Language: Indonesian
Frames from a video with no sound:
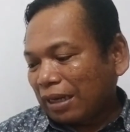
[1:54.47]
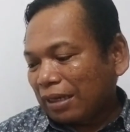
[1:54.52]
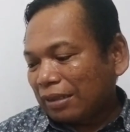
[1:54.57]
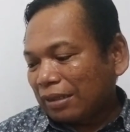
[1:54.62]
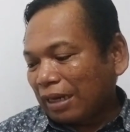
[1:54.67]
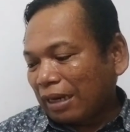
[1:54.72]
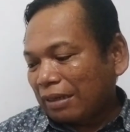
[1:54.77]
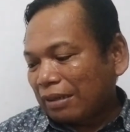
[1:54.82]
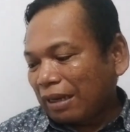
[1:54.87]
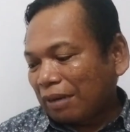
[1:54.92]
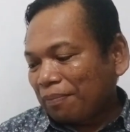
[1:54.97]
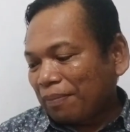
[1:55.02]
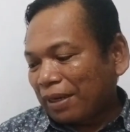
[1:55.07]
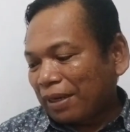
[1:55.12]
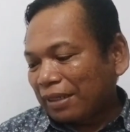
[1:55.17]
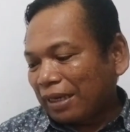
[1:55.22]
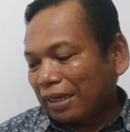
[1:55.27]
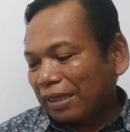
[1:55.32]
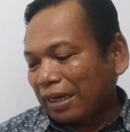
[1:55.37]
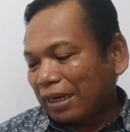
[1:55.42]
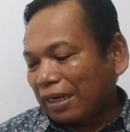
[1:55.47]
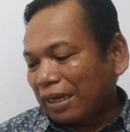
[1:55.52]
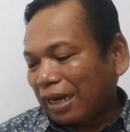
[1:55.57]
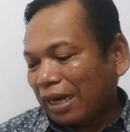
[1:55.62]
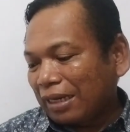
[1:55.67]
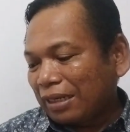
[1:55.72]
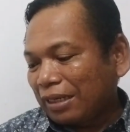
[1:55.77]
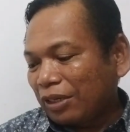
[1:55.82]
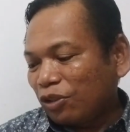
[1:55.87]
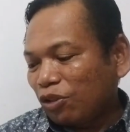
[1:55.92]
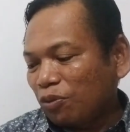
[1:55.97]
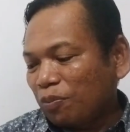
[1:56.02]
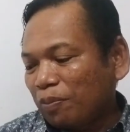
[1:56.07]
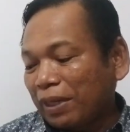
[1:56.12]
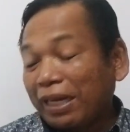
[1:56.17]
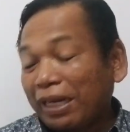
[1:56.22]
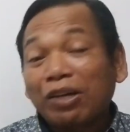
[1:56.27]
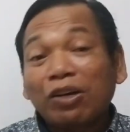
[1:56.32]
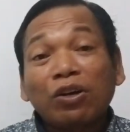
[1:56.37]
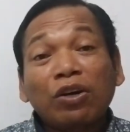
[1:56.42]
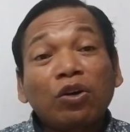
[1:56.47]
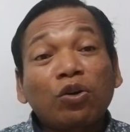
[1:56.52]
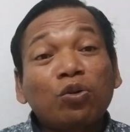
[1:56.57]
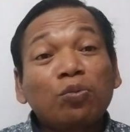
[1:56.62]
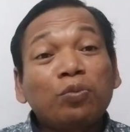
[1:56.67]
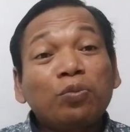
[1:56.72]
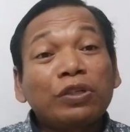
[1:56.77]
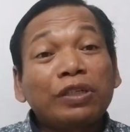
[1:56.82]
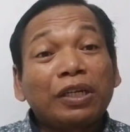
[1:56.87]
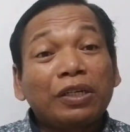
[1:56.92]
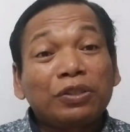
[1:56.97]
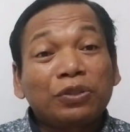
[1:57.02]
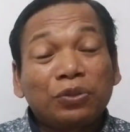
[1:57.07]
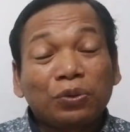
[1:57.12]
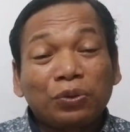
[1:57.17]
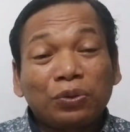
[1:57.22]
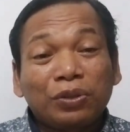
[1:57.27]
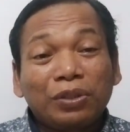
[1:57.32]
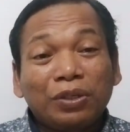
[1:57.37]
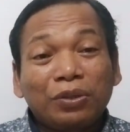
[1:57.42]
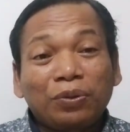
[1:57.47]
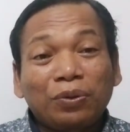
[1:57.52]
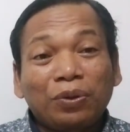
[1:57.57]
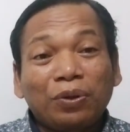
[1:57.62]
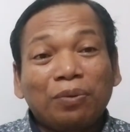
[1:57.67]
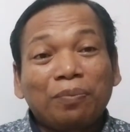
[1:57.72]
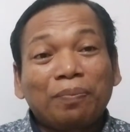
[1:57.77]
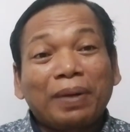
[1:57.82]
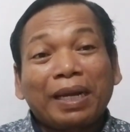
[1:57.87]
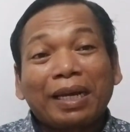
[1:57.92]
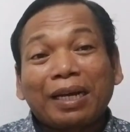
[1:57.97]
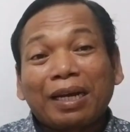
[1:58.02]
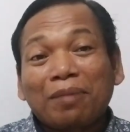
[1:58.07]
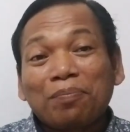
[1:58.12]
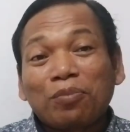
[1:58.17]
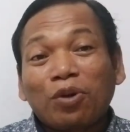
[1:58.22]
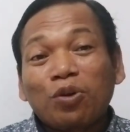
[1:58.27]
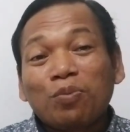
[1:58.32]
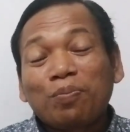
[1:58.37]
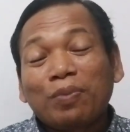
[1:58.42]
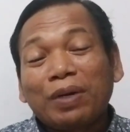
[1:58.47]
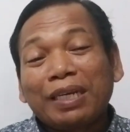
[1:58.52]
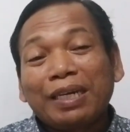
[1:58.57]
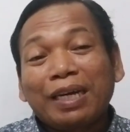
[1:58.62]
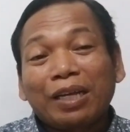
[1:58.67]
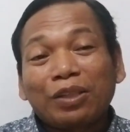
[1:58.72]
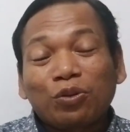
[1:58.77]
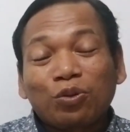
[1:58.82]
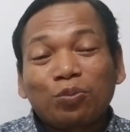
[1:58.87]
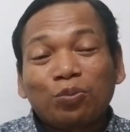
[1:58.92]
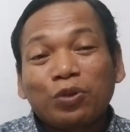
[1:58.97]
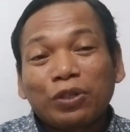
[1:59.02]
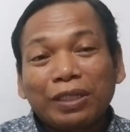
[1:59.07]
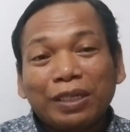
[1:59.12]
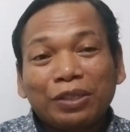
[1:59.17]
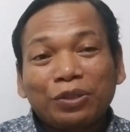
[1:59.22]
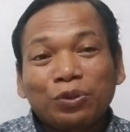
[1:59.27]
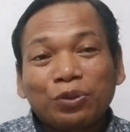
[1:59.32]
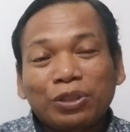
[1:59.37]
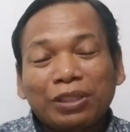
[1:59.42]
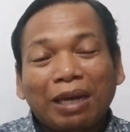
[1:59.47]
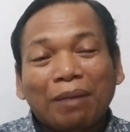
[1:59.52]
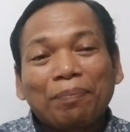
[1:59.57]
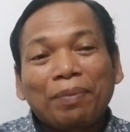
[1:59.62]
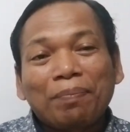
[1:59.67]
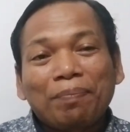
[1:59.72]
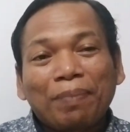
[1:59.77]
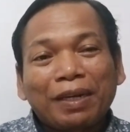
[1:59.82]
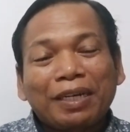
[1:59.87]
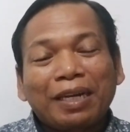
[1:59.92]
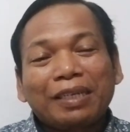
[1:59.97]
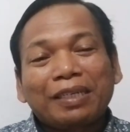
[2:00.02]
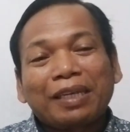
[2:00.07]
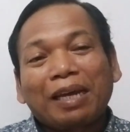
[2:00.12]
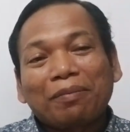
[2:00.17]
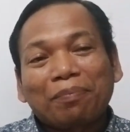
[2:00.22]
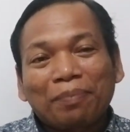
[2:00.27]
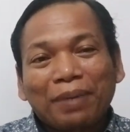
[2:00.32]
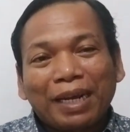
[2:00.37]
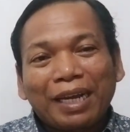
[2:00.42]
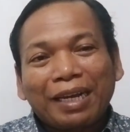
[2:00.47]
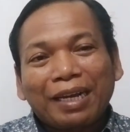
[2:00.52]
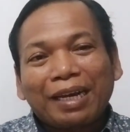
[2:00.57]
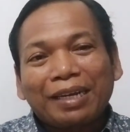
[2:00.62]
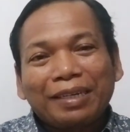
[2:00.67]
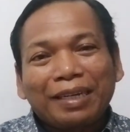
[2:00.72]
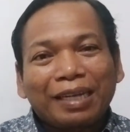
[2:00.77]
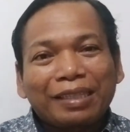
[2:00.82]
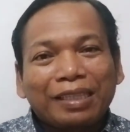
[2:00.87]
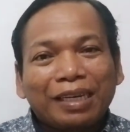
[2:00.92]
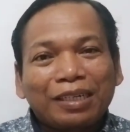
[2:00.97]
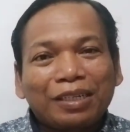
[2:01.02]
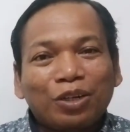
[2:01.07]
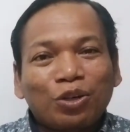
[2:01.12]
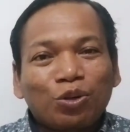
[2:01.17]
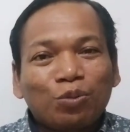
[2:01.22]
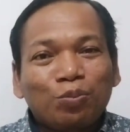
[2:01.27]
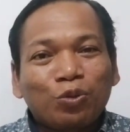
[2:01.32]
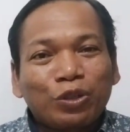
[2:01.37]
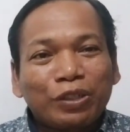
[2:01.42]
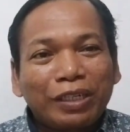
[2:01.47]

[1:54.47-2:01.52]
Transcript: Ya, dan Maria yang lain itu menengok ke kubur Yesus gitu loh. Mereka mau melihat kubur Yesus, tapi pada saat mereka datang ke kubur